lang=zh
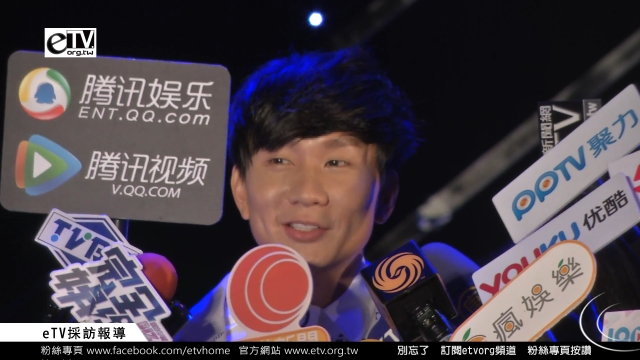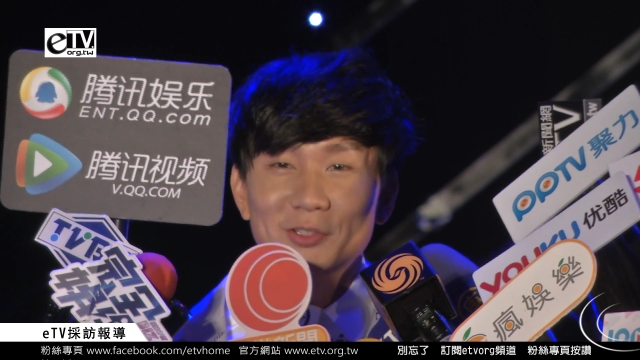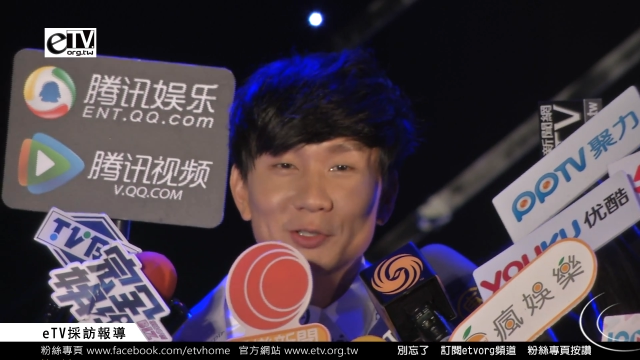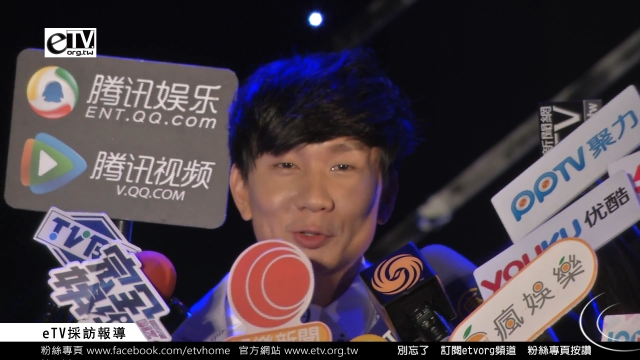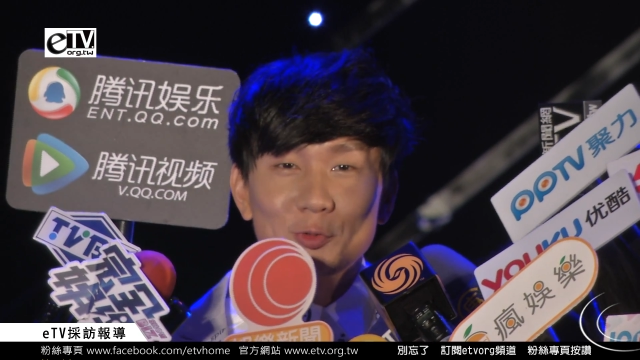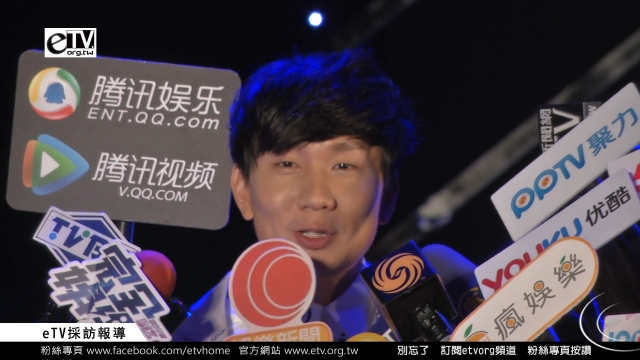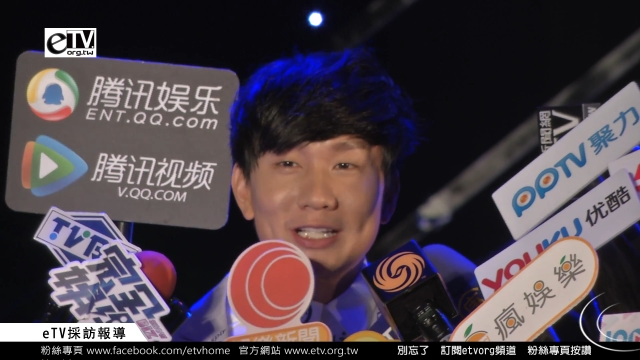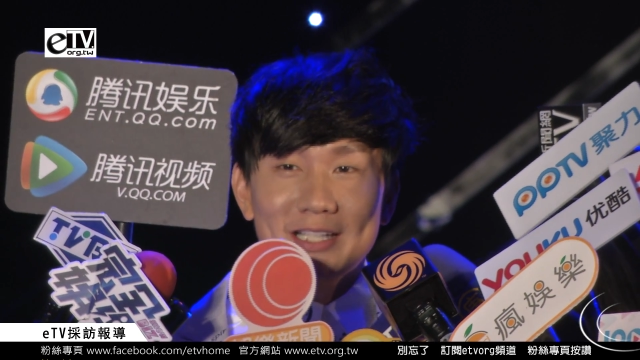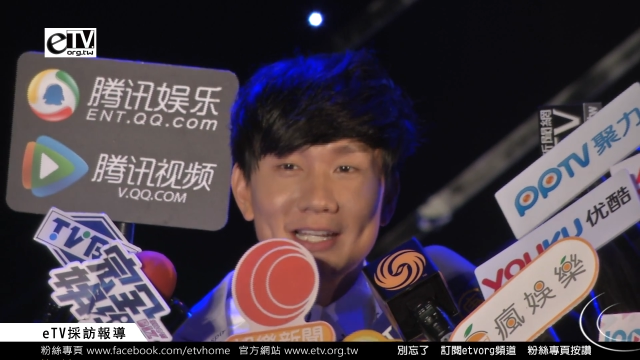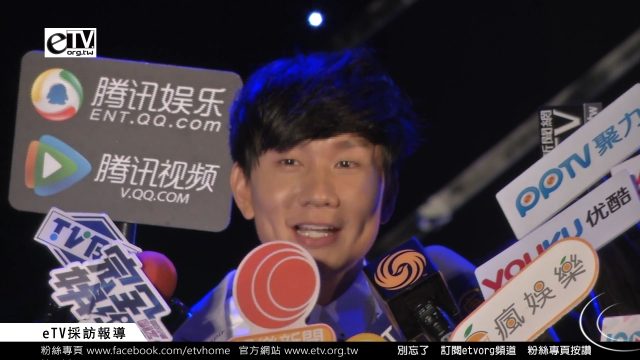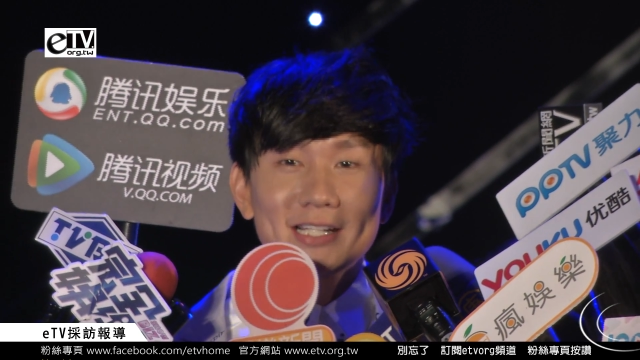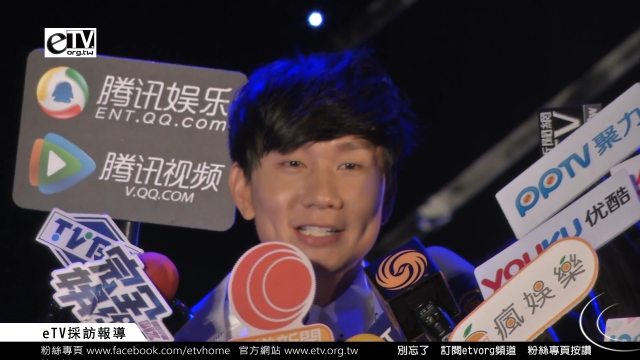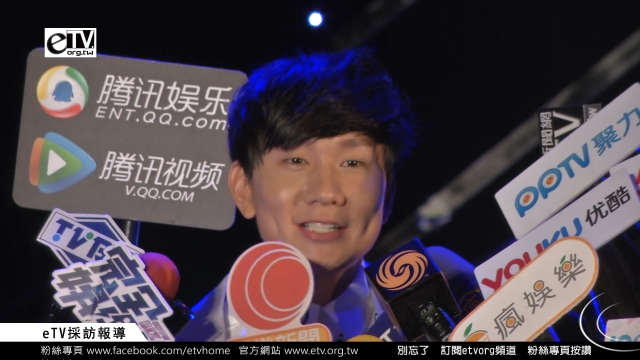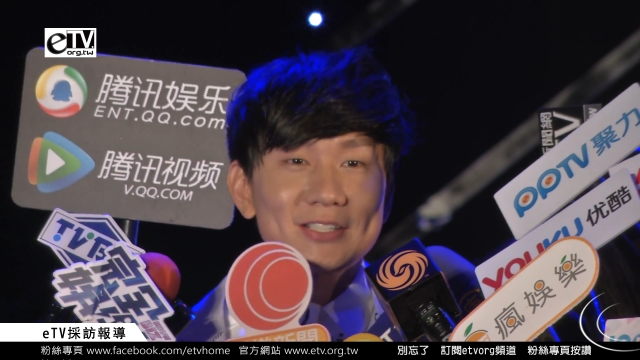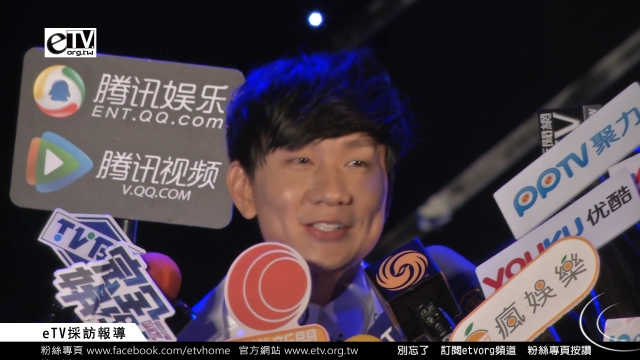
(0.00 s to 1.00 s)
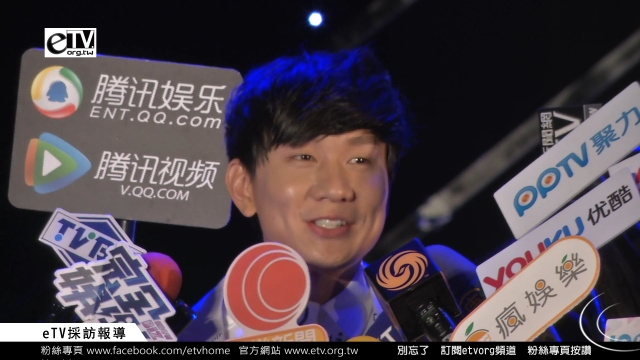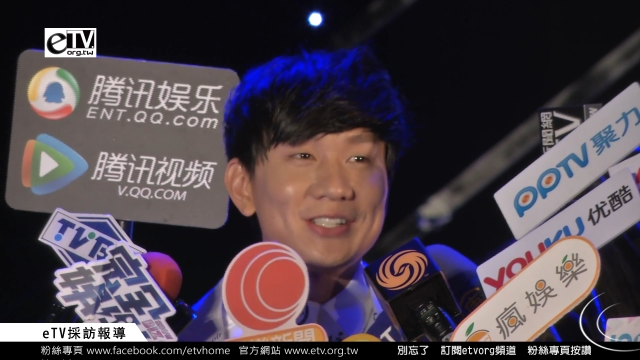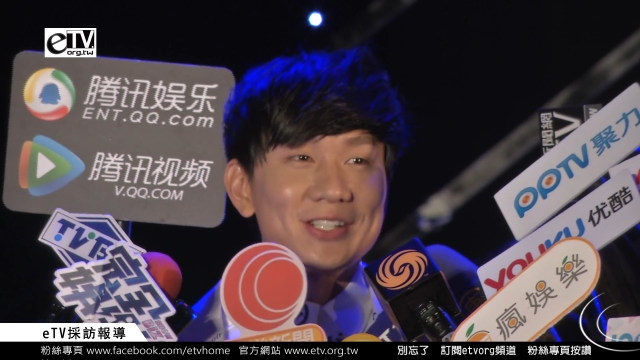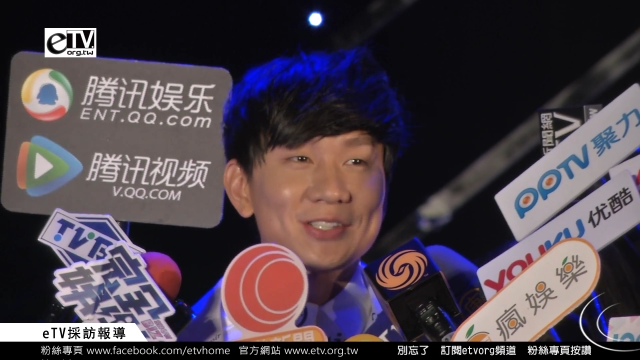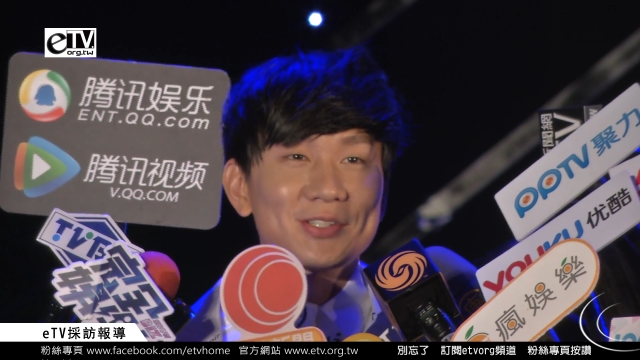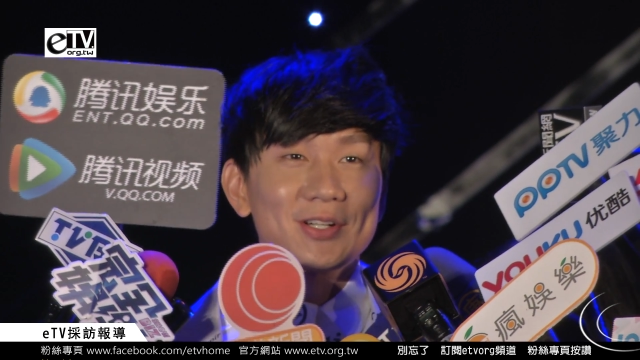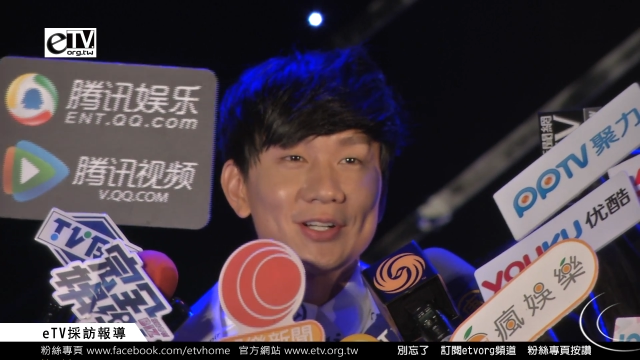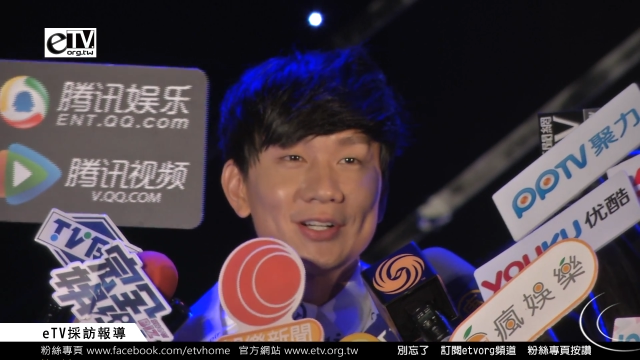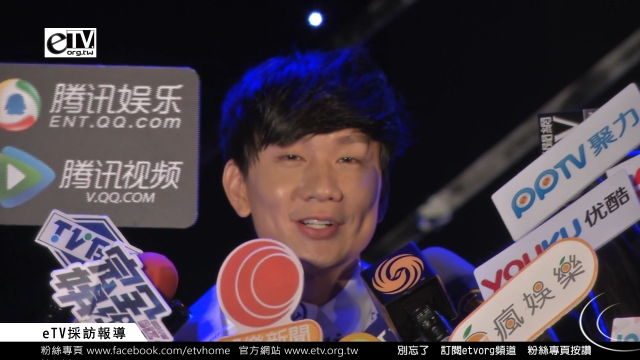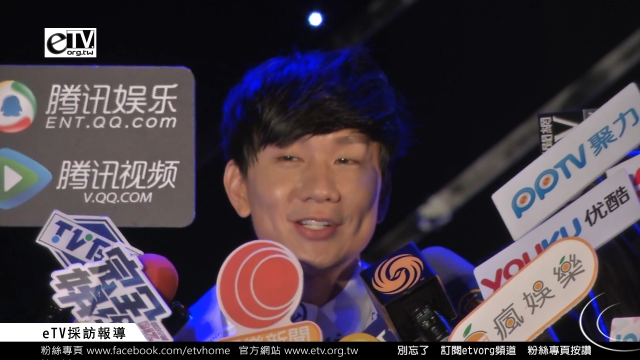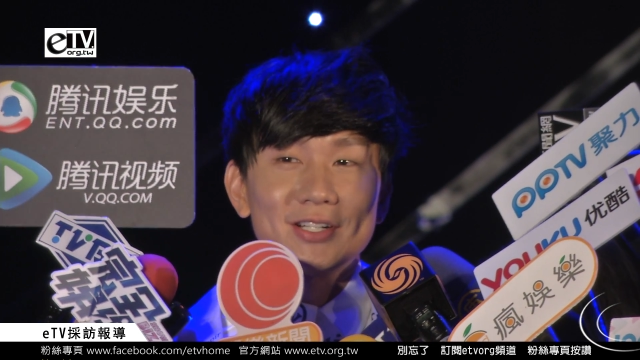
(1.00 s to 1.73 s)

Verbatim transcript: 是最贴近自己的呃